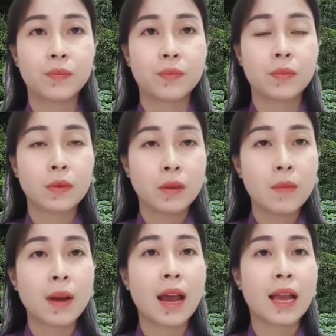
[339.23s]
nhưng mà
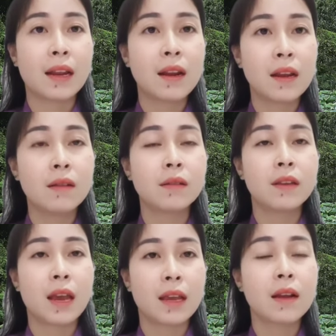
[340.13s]
thầy đã đi được như vậy
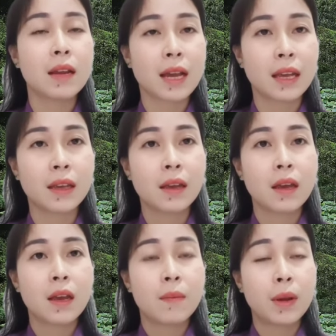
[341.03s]
rất là hay
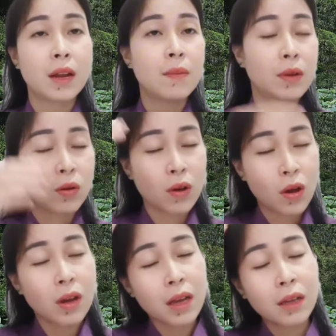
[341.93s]
mình đi mình đội nón á
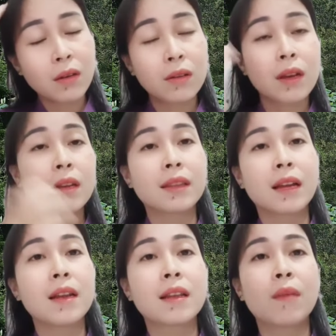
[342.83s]
con khi người ta đi không
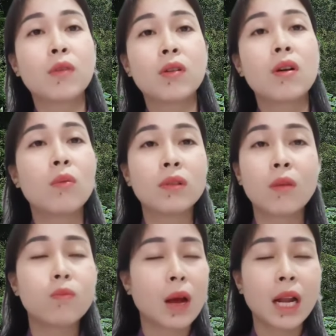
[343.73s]
đội nón không có tóc nóng
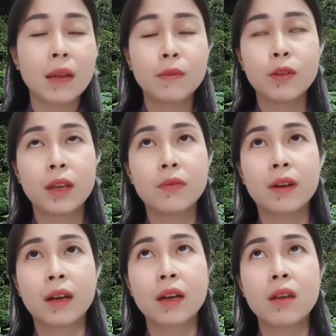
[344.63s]
lắm quý vị và cái
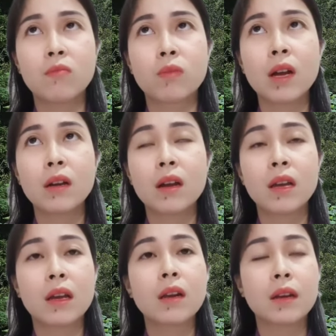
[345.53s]
vùng đất đó thì rất là
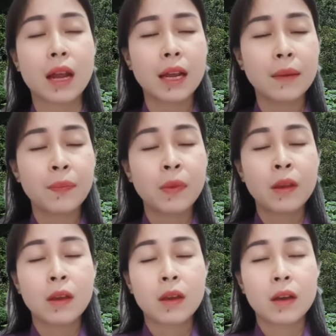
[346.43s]
nắng
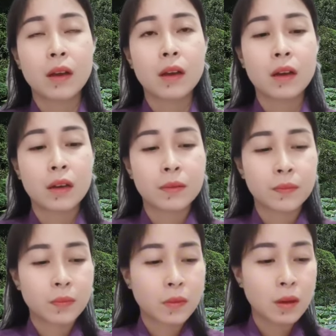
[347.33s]
à,
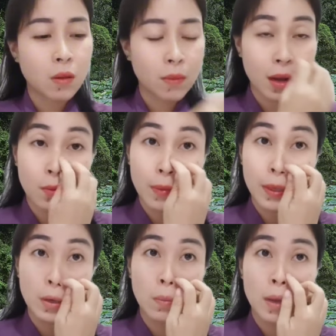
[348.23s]
vùng đất ngoài miền trung thì
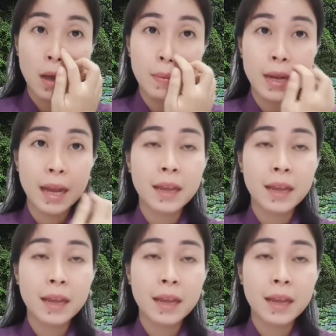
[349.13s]
hơi bị nắng nha